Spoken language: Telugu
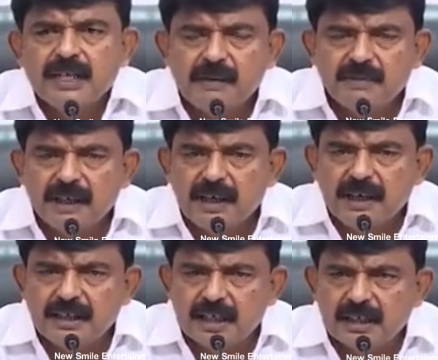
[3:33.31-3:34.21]
స్టాంప్స్ అండ్
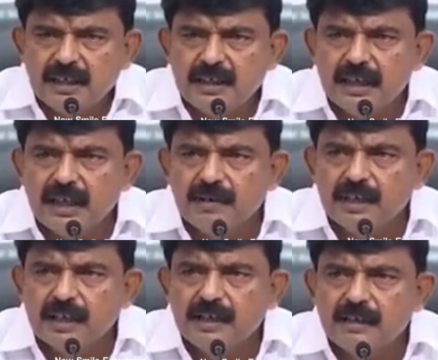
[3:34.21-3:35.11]
రిజిస్ట్రేషన్ నీ దగ్గరే
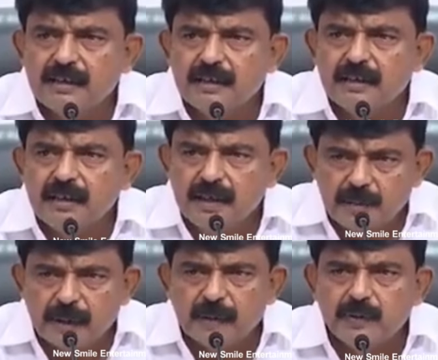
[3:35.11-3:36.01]
ఉంది కదా నీ
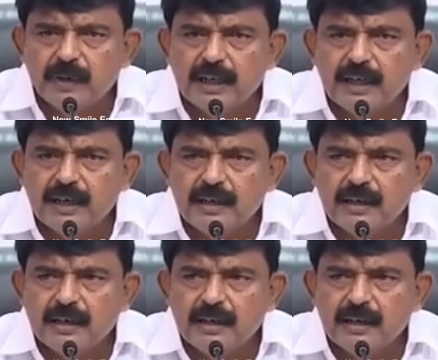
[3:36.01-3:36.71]
ప్రభుత్వమే కదా